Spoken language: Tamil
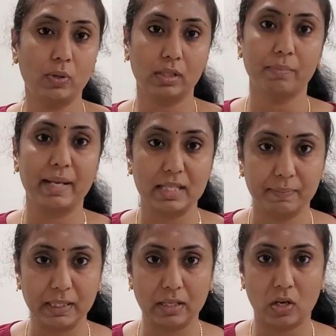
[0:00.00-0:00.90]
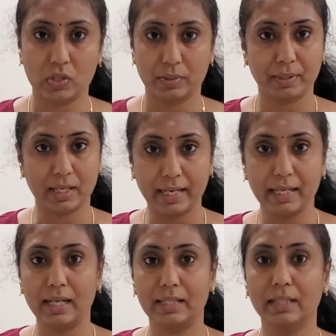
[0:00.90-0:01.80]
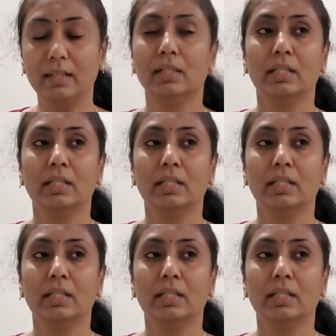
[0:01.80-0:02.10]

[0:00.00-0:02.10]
உங்களுக்கு பேஸ்மெண்ட் கான்செப்ட் கிடையாது